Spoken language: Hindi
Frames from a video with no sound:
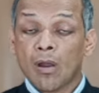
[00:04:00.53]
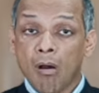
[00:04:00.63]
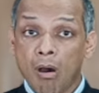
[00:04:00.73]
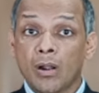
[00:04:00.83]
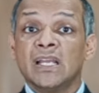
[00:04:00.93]

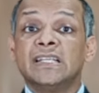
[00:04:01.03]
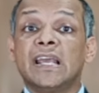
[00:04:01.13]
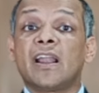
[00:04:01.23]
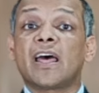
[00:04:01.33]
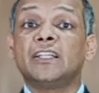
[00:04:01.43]
और ये
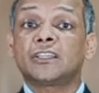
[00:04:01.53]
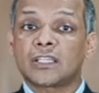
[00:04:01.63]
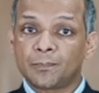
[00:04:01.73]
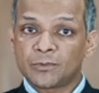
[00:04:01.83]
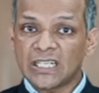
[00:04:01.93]
लड़ाई
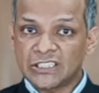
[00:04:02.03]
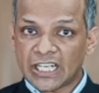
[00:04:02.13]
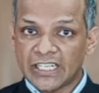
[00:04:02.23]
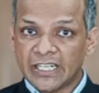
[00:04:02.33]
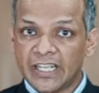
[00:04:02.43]
तब तक
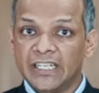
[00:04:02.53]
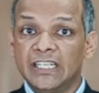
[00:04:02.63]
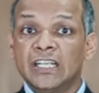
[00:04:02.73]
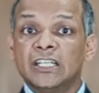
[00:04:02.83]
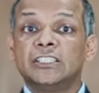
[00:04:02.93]
जारी
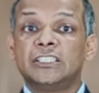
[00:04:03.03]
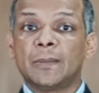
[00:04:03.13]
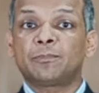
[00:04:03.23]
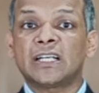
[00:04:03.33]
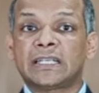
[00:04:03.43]
रहेगी
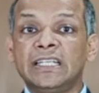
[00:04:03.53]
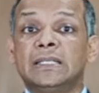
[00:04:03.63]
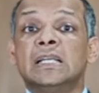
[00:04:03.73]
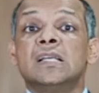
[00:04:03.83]
जब तक कि